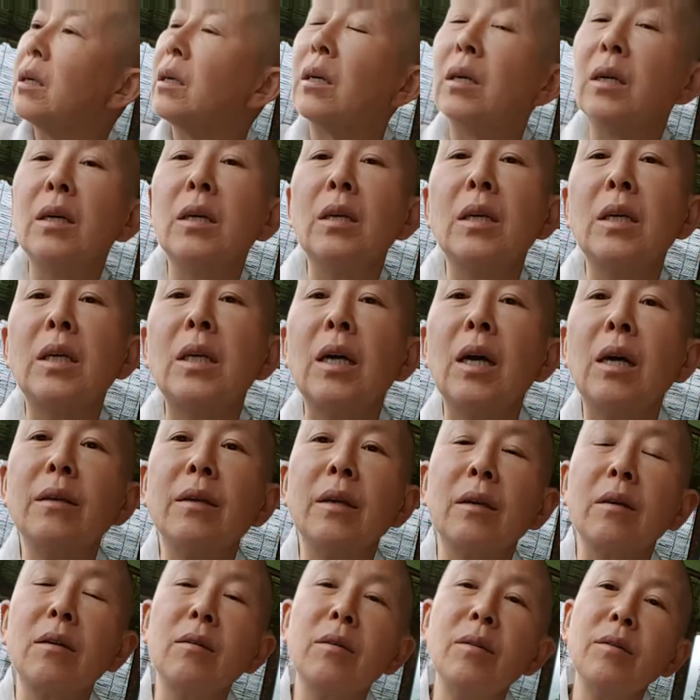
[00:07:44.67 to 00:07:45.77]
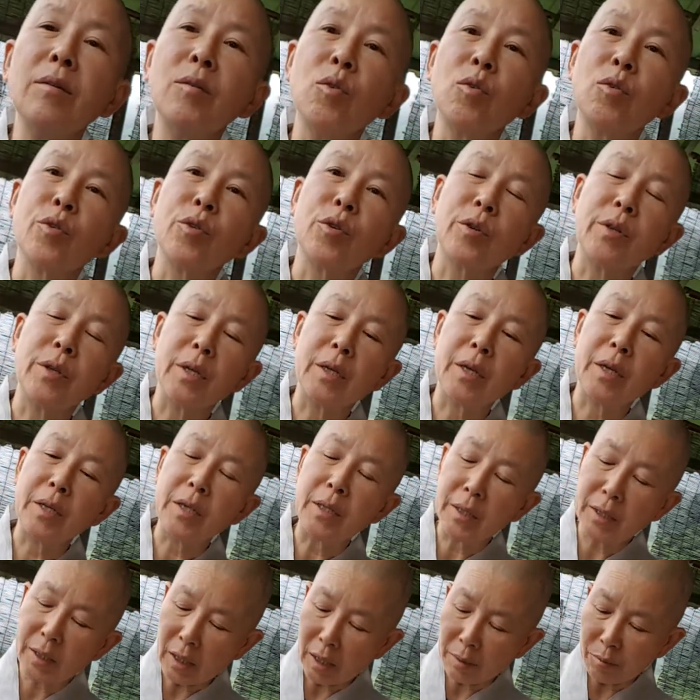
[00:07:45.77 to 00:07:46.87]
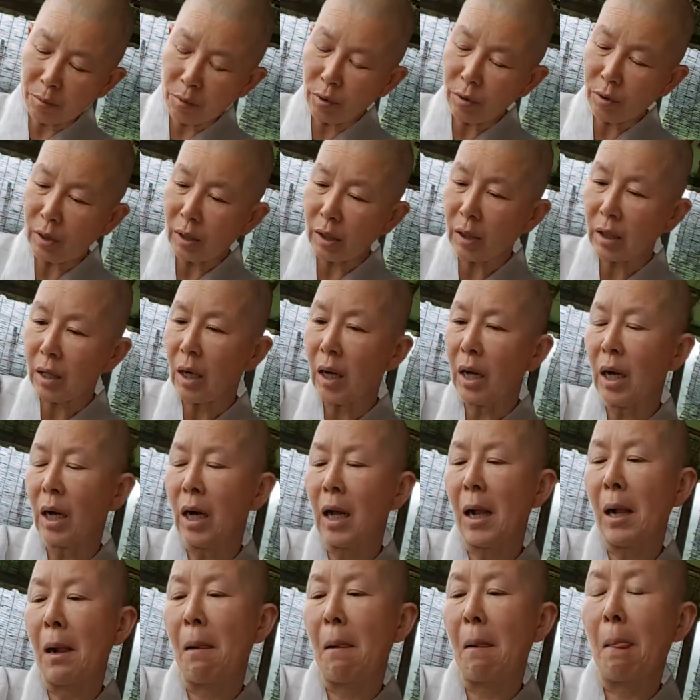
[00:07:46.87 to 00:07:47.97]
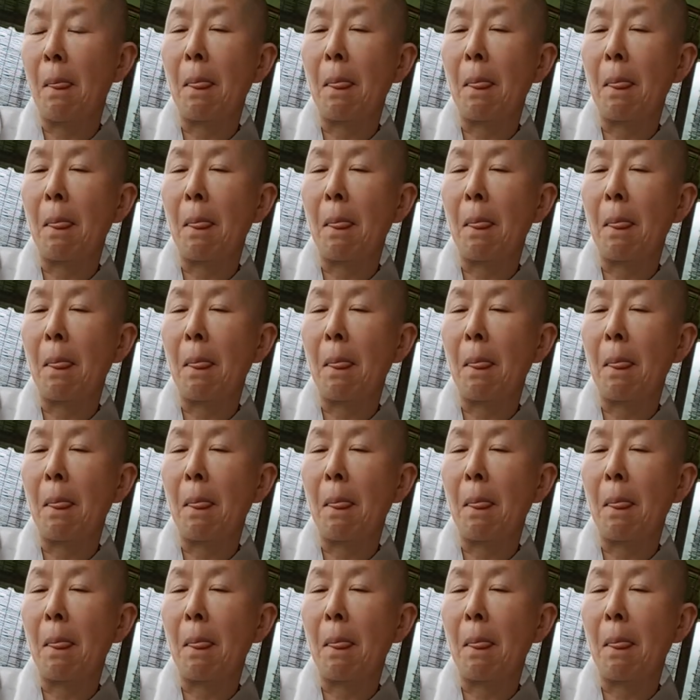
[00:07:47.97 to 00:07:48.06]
어, 제가 이제 그런 종류는 이제 일체 안 먹으니까